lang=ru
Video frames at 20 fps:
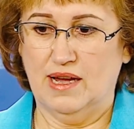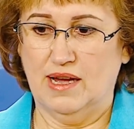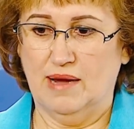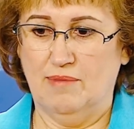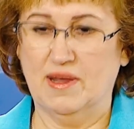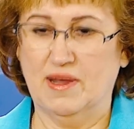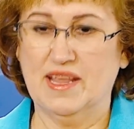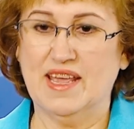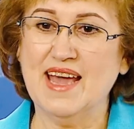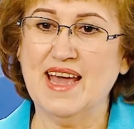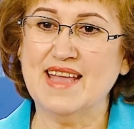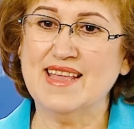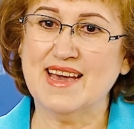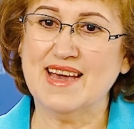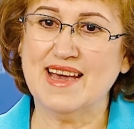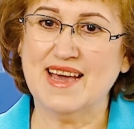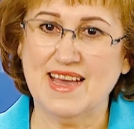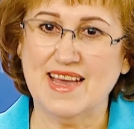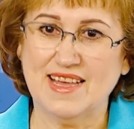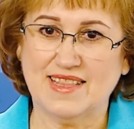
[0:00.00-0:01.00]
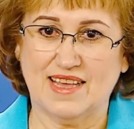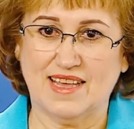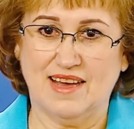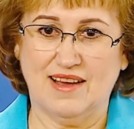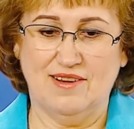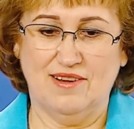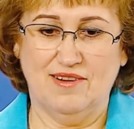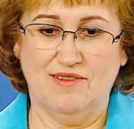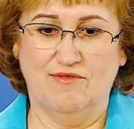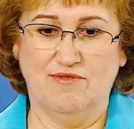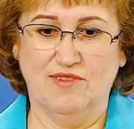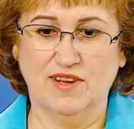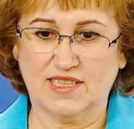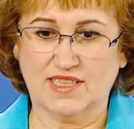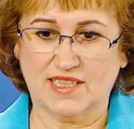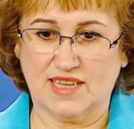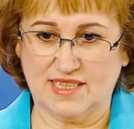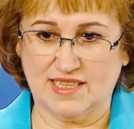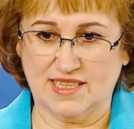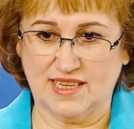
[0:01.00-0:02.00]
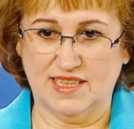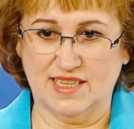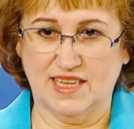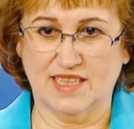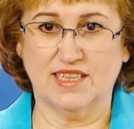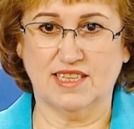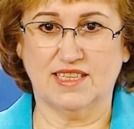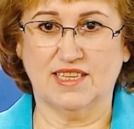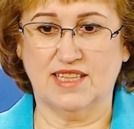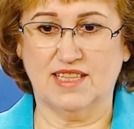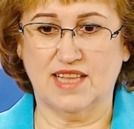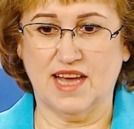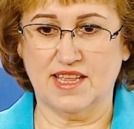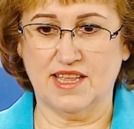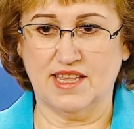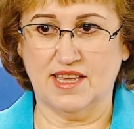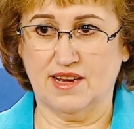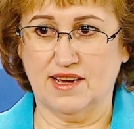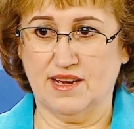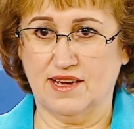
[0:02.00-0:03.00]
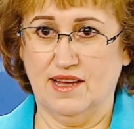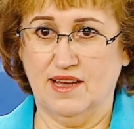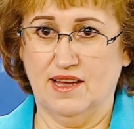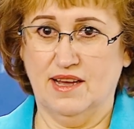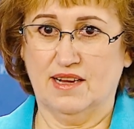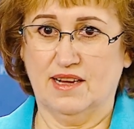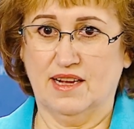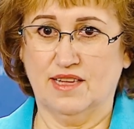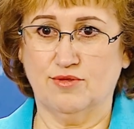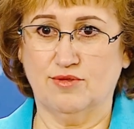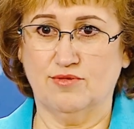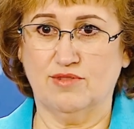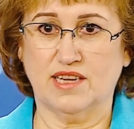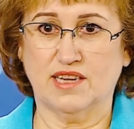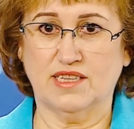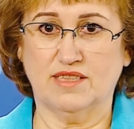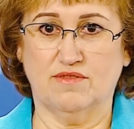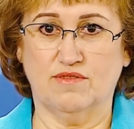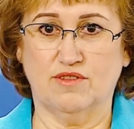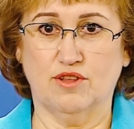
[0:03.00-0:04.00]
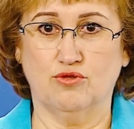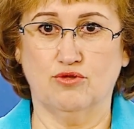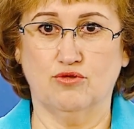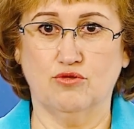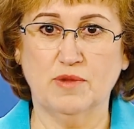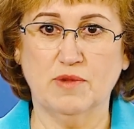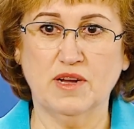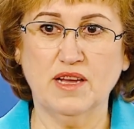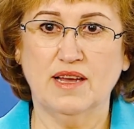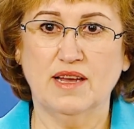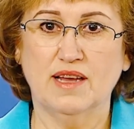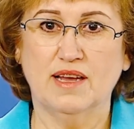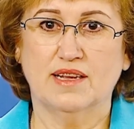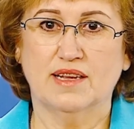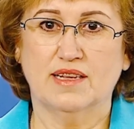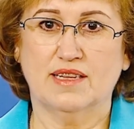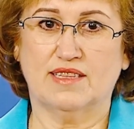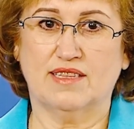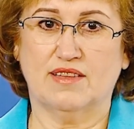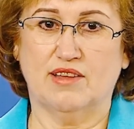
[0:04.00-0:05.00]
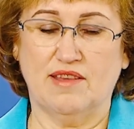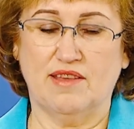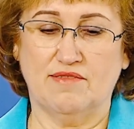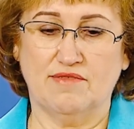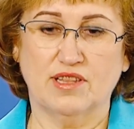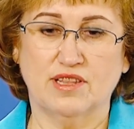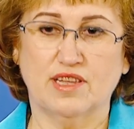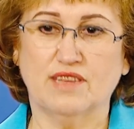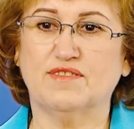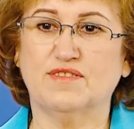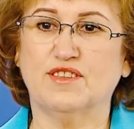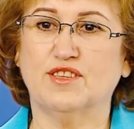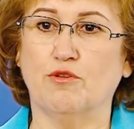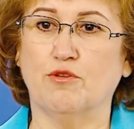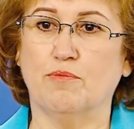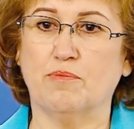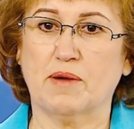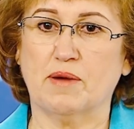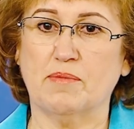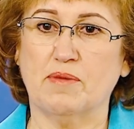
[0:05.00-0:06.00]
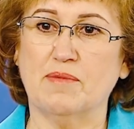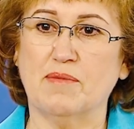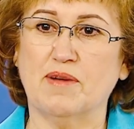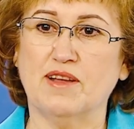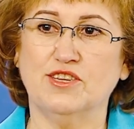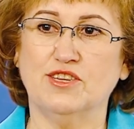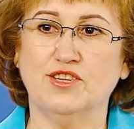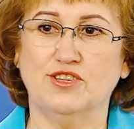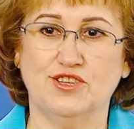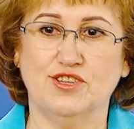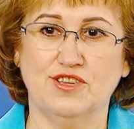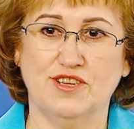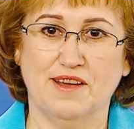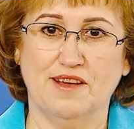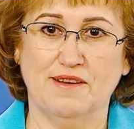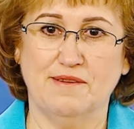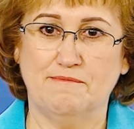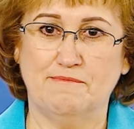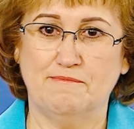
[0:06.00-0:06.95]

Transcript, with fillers: мнение это высказать на заседаниях Государственной Думы становилось все проблематичнее.